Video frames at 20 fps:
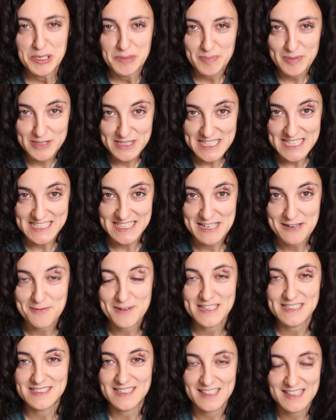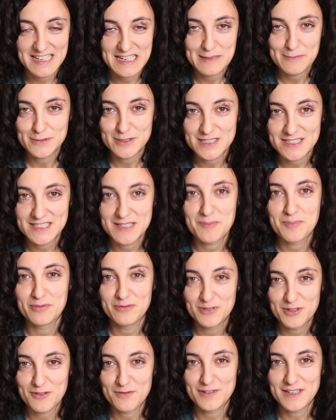pues ya sabéis que tenemos ese
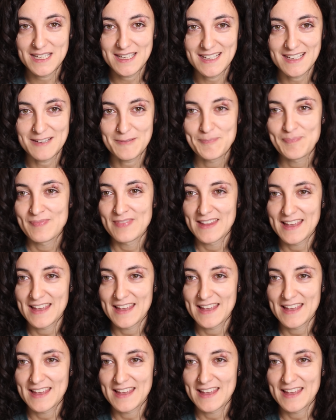punto friki,